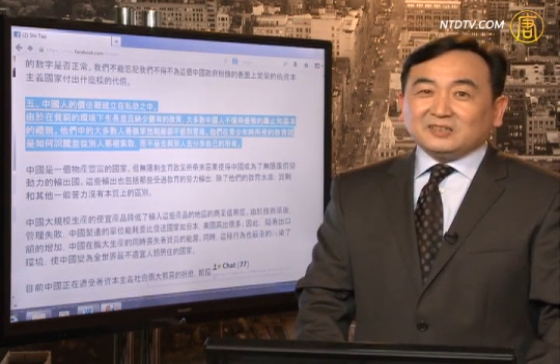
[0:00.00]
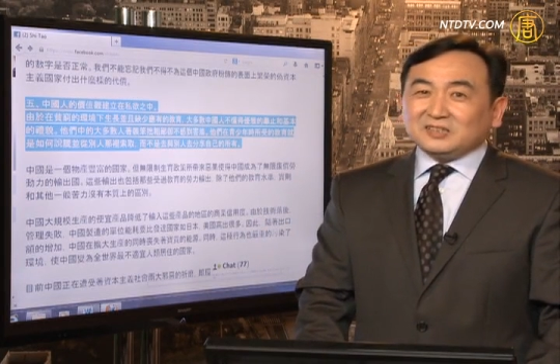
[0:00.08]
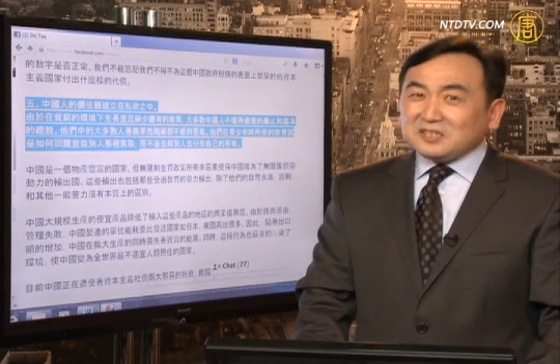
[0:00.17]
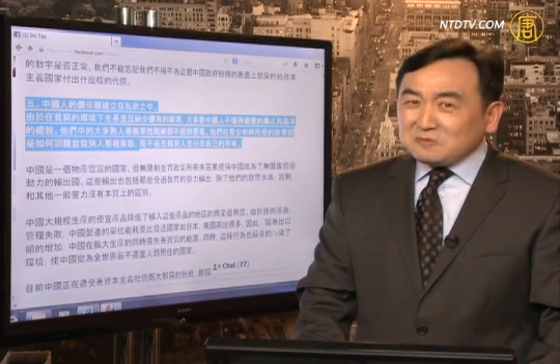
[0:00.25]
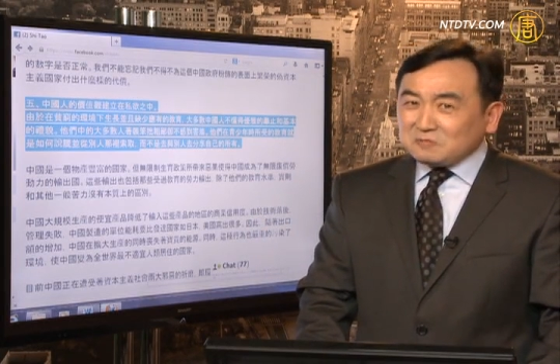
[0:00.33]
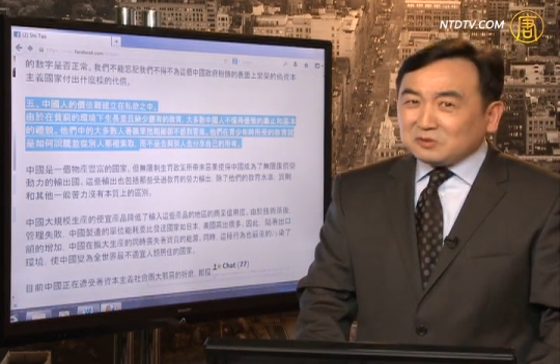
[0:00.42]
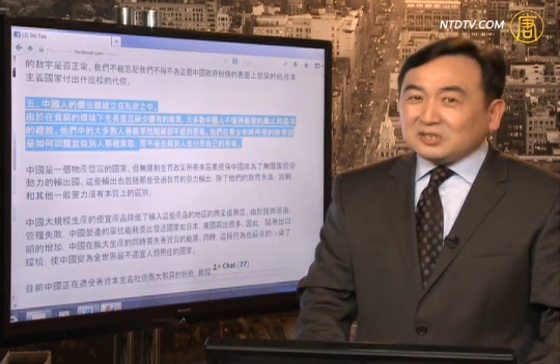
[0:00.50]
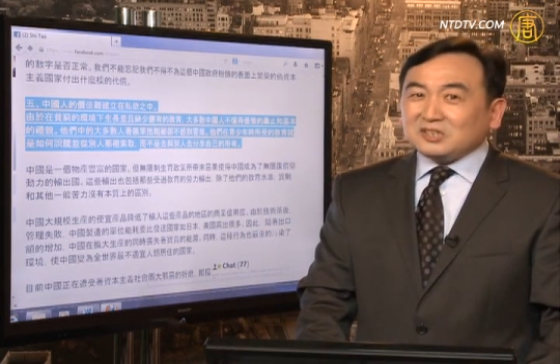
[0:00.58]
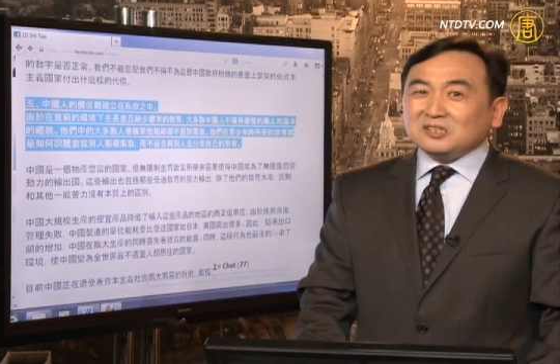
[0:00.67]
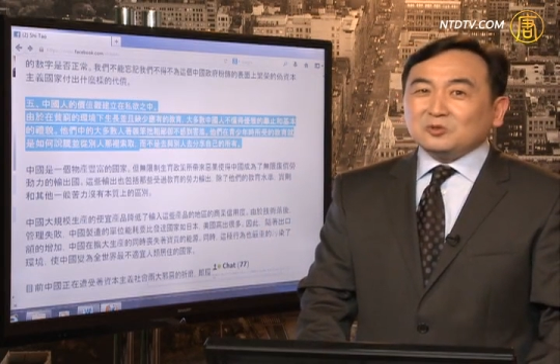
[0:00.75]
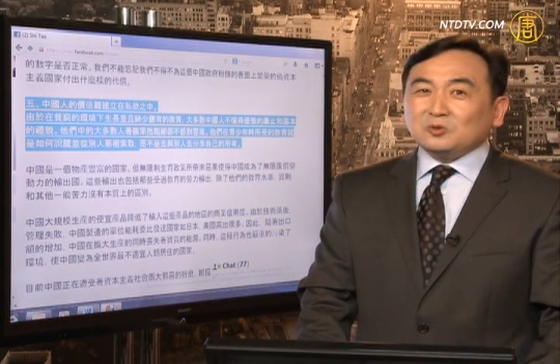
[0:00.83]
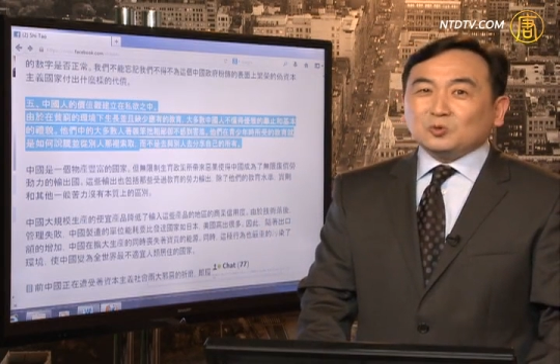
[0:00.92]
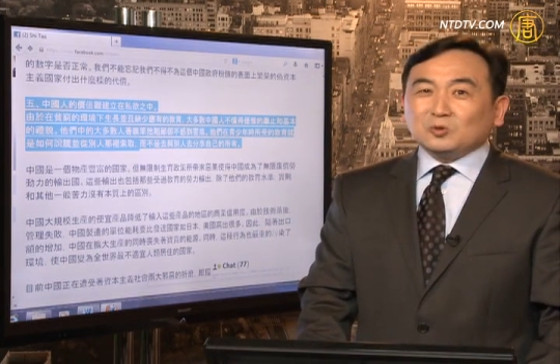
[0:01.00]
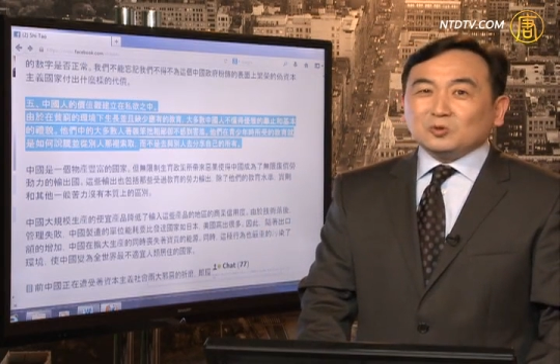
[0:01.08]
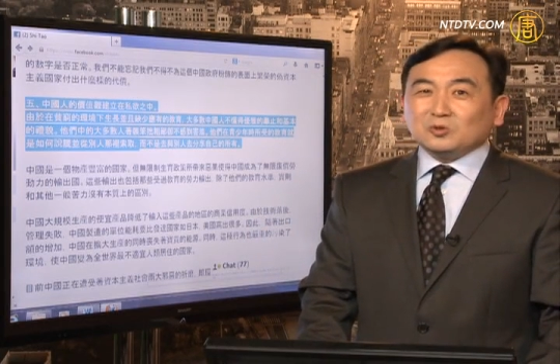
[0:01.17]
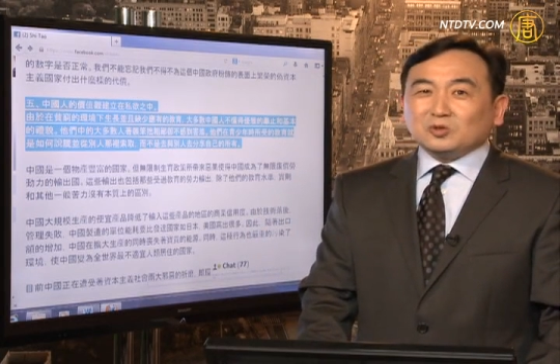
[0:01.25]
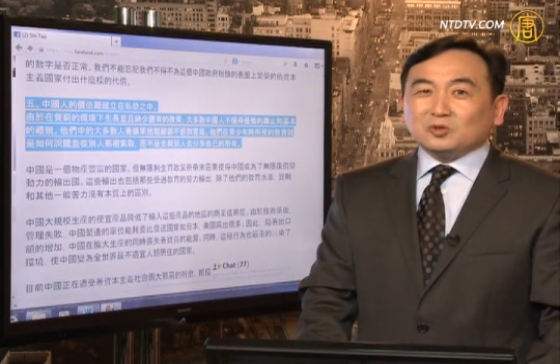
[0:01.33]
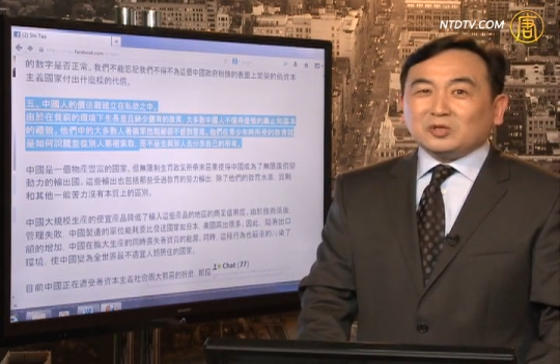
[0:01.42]
弄不清楚，
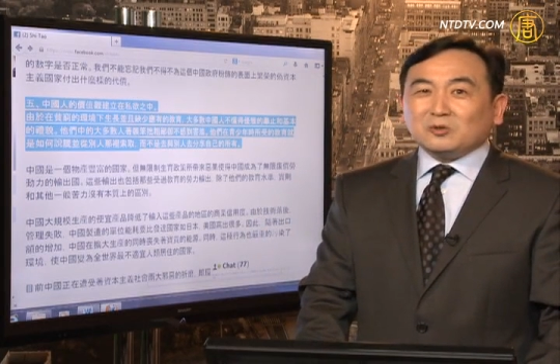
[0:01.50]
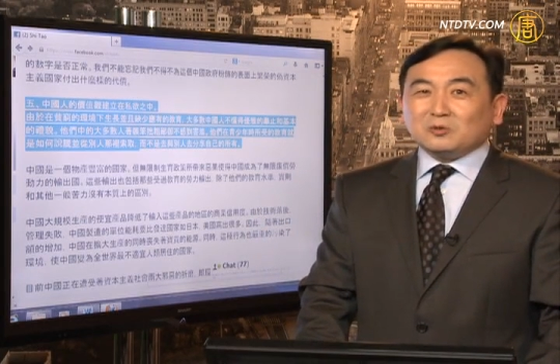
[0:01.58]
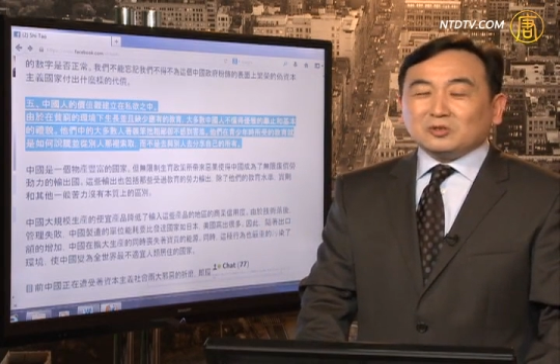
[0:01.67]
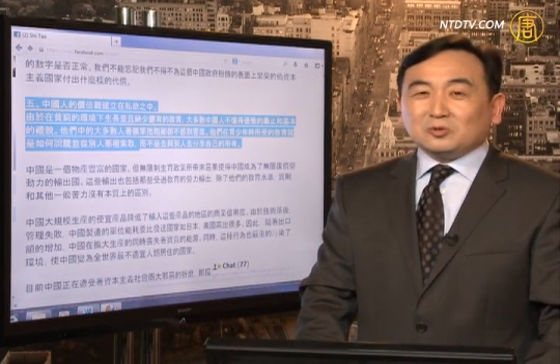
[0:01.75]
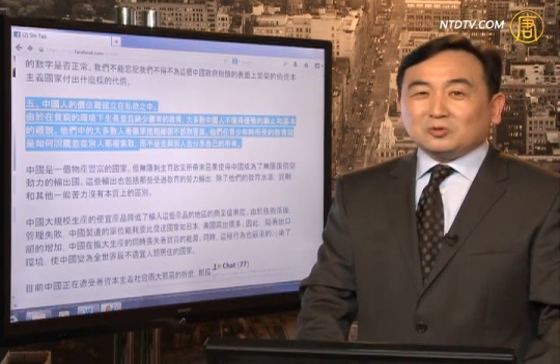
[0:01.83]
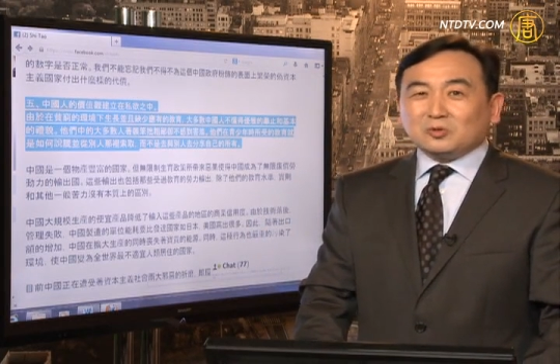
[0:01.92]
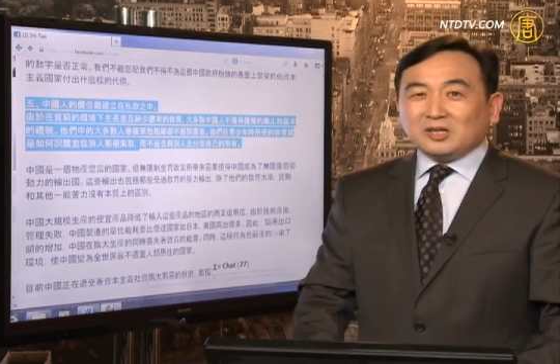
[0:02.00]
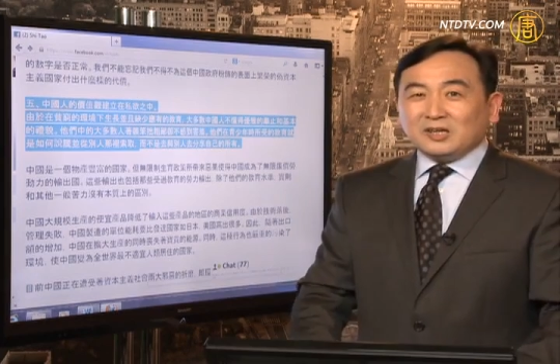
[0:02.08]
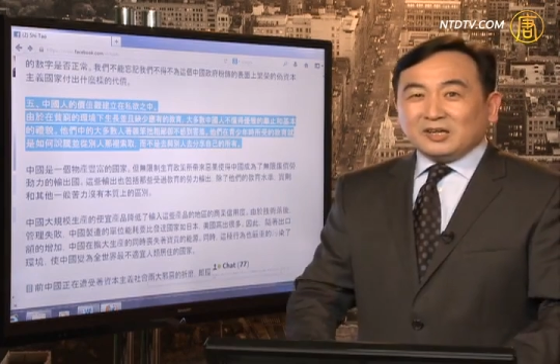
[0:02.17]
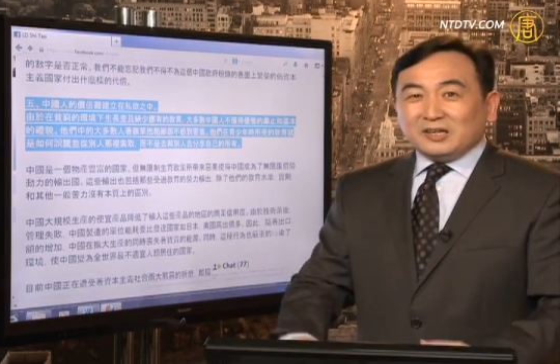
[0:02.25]
所以我就说，